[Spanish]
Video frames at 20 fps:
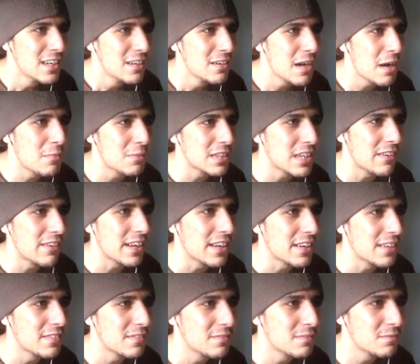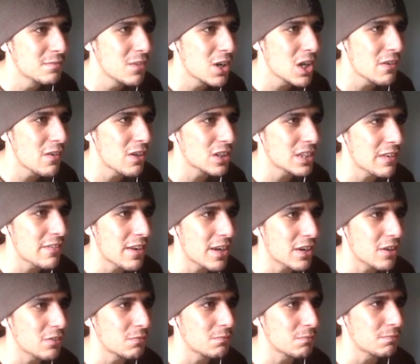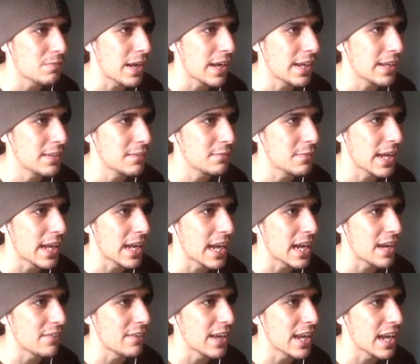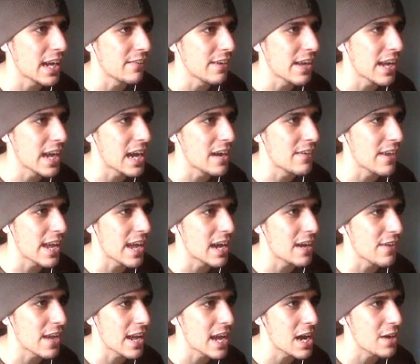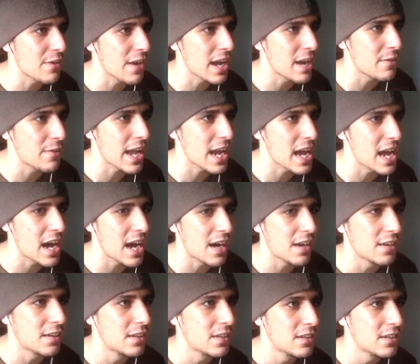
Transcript: Vamos a ver Bueno, vamos a ver Venga, venga, venga, venga, venga, venga, venga